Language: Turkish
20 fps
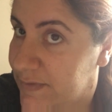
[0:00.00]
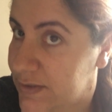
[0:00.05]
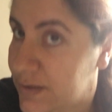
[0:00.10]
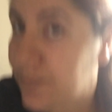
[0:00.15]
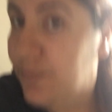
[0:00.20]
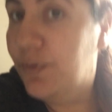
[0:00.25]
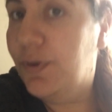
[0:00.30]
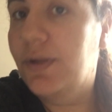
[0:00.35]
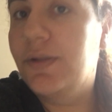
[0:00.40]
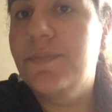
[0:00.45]

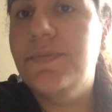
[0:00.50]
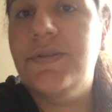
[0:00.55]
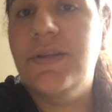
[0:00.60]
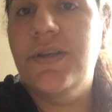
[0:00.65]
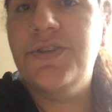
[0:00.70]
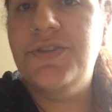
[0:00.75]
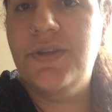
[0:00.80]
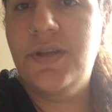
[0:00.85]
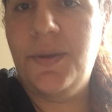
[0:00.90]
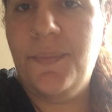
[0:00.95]
Sabah uyanıp
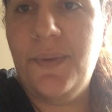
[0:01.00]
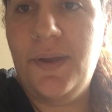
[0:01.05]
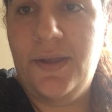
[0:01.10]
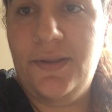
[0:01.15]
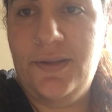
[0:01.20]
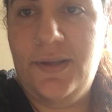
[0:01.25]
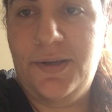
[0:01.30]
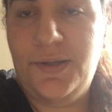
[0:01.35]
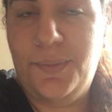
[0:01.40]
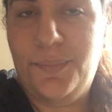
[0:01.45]
saç
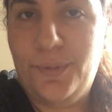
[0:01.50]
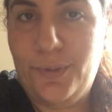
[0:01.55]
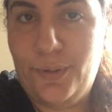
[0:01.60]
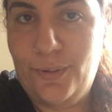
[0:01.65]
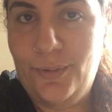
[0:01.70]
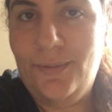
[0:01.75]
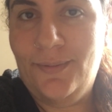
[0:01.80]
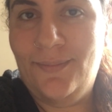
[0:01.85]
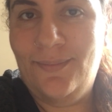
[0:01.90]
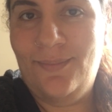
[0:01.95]
taramayanlar da
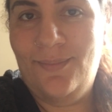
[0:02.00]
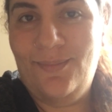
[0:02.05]
bugün